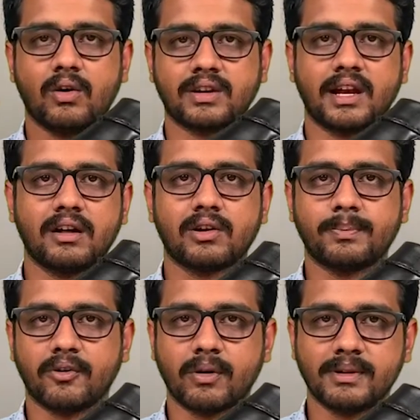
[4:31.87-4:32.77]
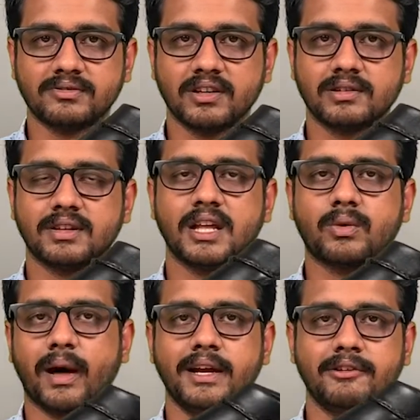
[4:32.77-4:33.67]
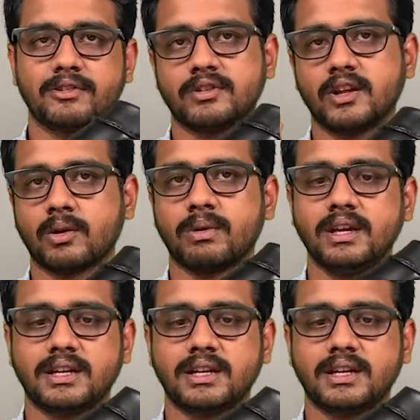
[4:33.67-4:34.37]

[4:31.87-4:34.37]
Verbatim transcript: ஒரு நல்ல ஒரு பர்ஃபார்மன்ஸ் வைஸும் சரி குவாலிட்டி வைஸும் சரி ரொம்ப